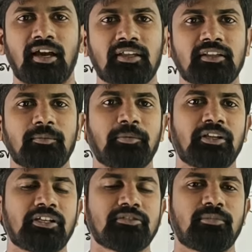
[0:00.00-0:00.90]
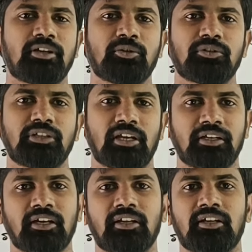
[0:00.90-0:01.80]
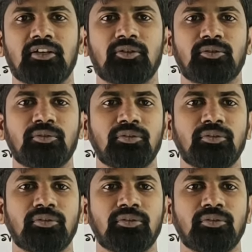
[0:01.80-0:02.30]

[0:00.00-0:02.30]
ఆంధ్రప్రదేశ్ మరియు తెలంగాణలో